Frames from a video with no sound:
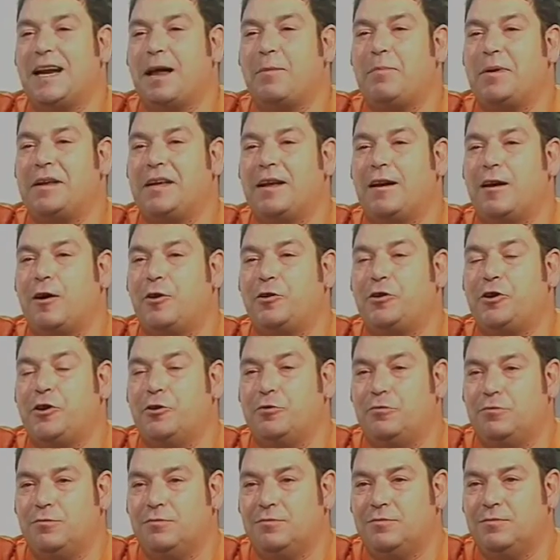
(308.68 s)
a la Peña de la
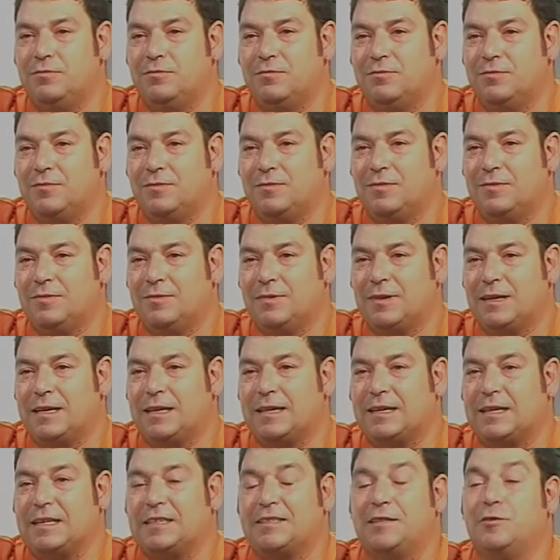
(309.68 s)
Unión,
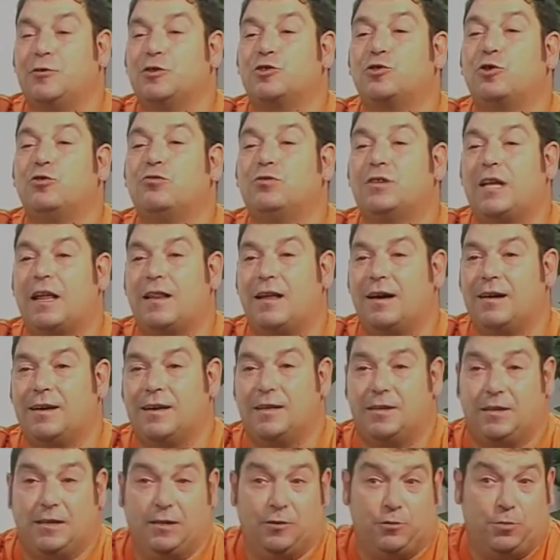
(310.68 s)
que si no es tontada,
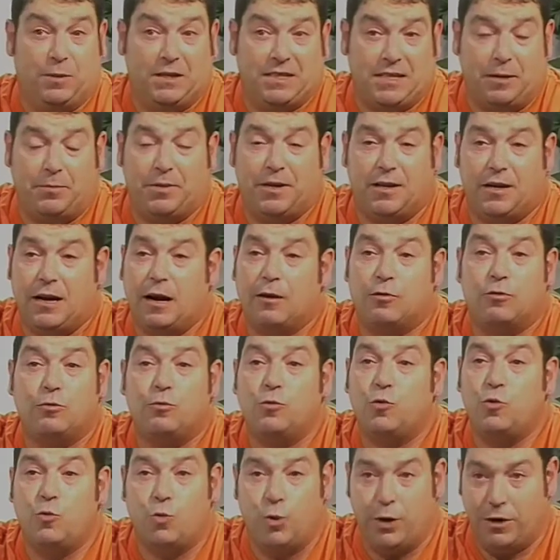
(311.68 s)
que, os vais a perder
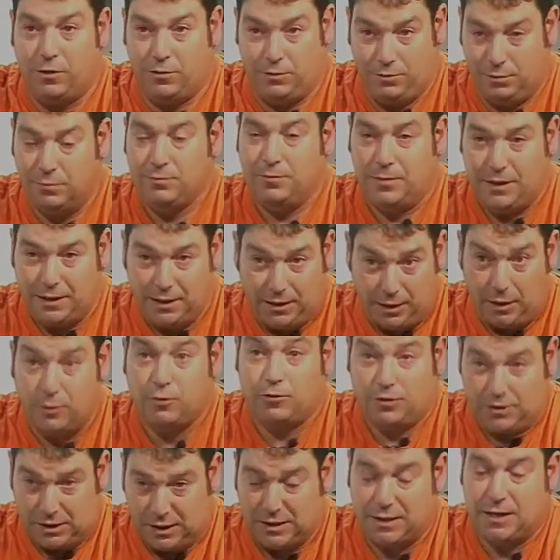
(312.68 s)
algo muy bueno.
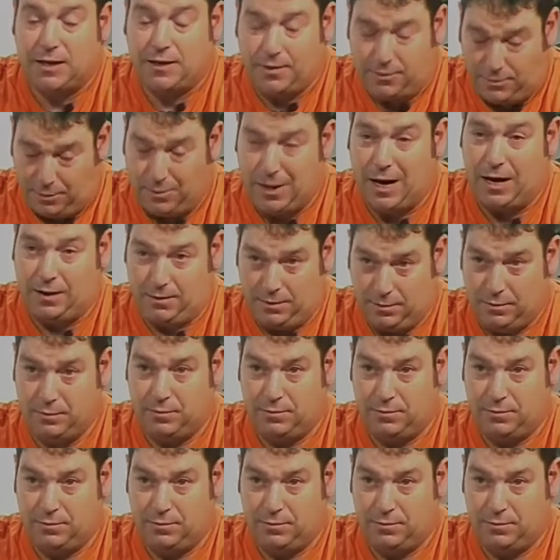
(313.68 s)
Veniros, en serio, va.